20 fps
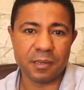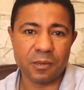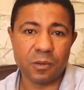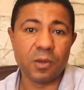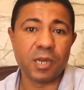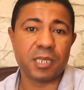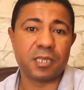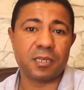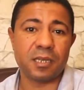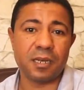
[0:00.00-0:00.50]

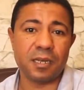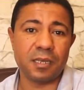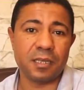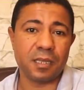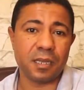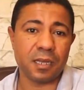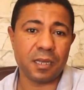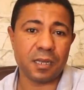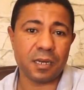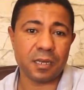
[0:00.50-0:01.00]
وهادشي اللي
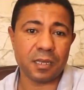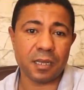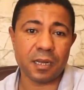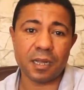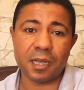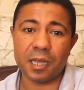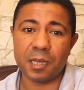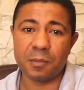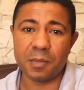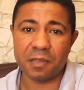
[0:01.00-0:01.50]
دار
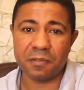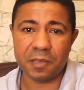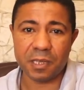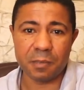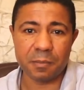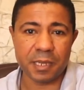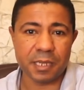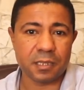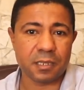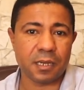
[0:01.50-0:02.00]
راه ما
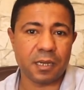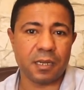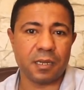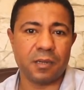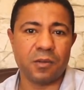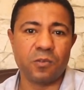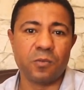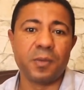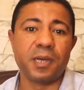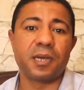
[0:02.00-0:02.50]
فيه ما
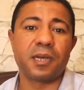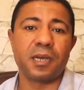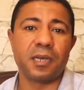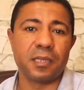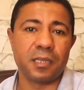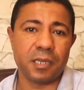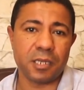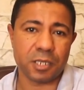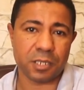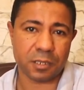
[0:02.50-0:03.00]
يصلح وما
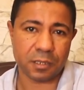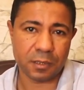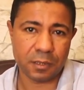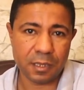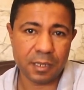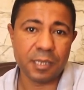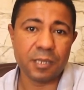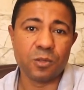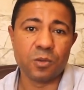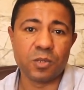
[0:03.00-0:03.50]
غاديش
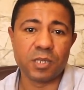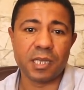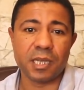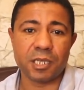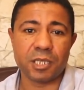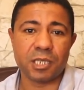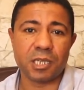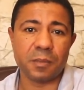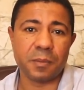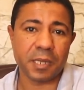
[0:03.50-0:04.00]
يدوز
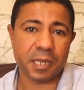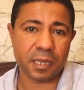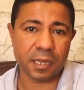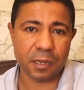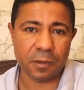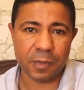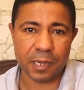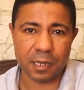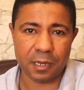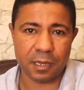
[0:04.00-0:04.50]
هادشي
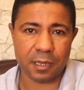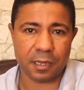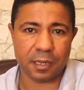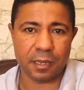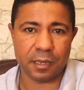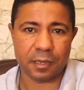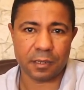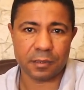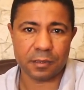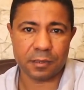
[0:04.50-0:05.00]
بخير وعلى
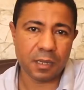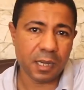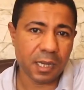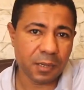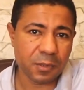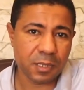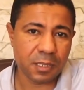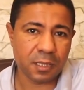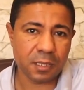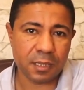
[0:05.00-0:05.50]
خير
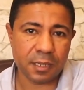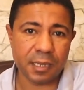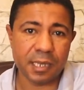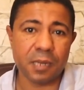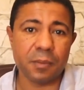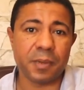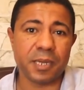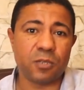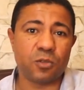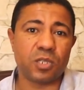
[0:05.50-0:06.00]
اودي آه
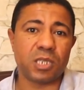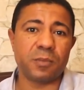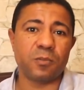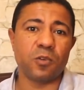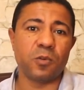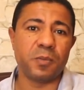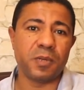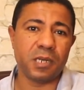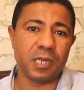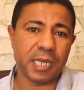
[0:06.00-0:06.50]
الا بغيتو
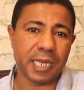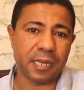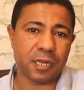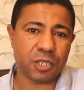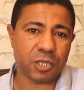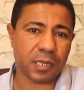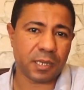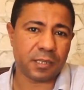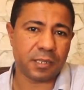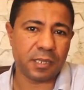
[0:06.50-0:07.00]
تسمعوا مني انا
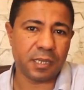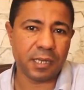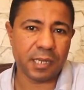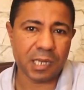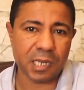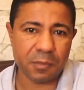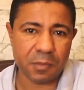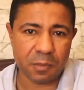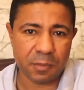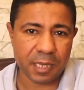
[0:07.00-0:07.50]
شخصيا
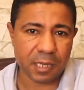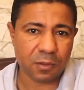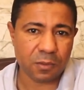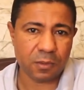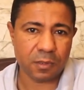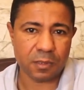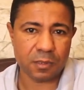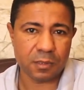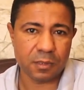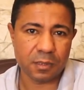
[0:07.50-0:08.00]
كلام
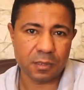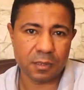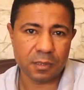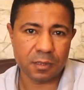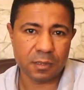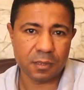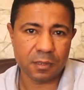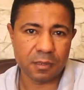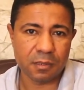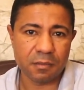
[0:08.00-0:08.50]
المعقول
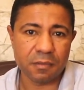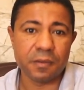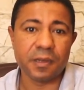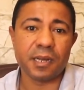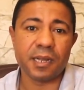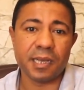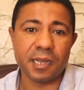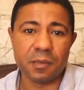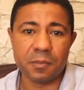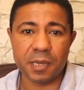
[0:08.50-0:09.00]

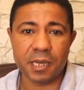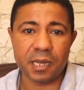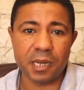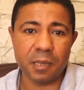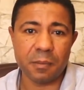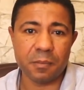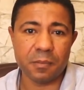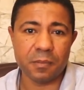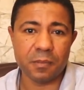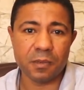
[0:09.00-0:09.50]
فراه
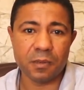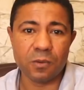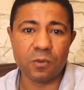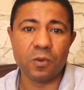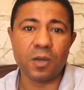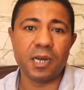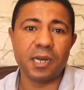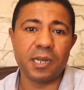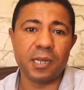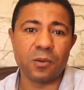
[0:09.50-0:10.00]
المغرب
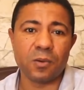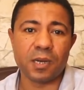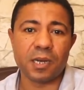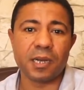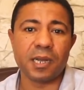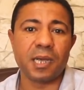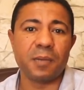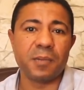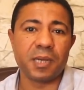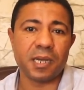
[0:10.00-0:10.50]
هو اللي
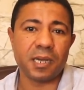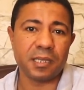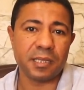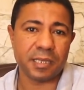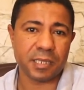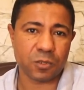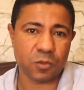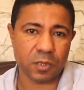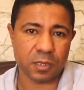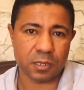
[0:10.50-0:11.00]
والله ما غادي
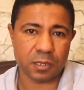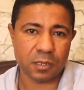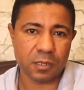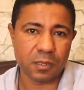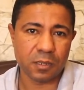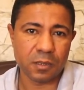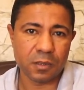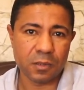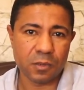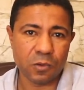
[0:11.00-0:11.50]
يسكتش
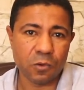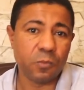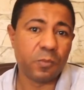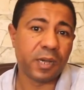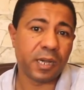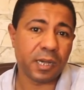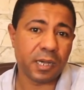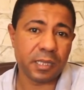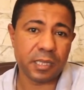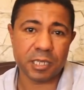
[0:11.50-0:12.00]

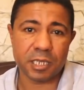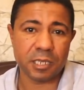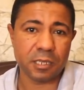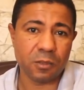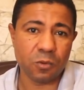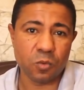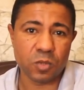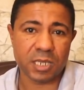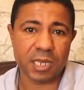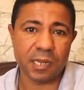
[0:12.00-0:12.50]
وما غاديش
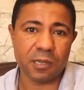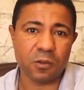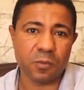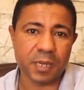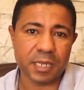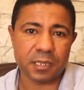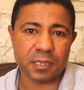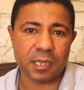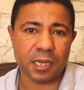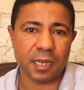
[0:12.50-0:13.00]
يدوز
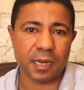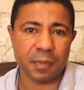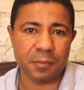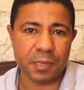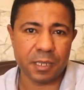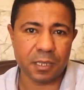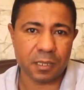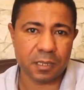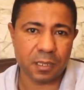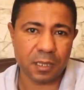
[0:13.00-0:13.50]
لكم هاد التحرميات